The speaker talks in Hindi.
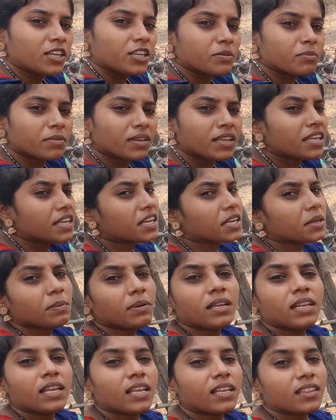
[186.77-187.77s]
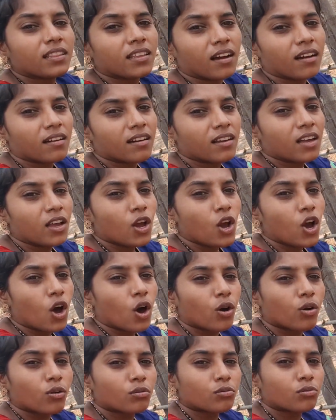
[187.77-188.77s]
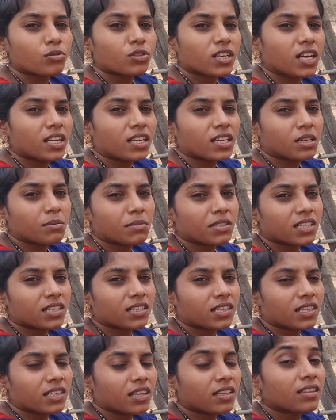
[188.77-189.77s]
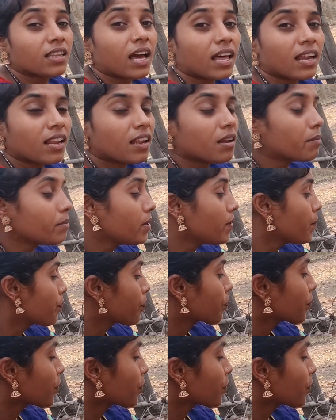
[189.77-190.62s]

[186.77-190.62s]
इसमें एक भी नहीं था और कुछ खाने का मन करता था दाल आल में